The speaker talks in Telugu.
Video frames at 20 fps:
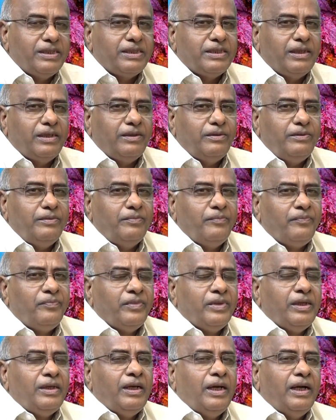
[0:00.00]
చేశారు
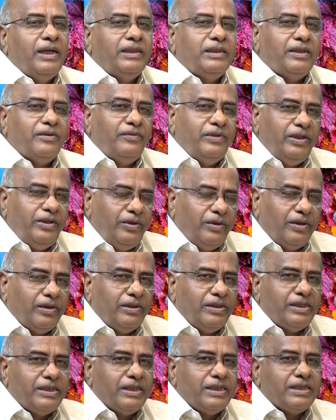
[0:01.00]
అంత
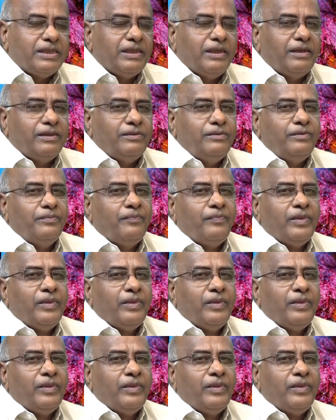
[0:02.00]
వినియోగం చేశారు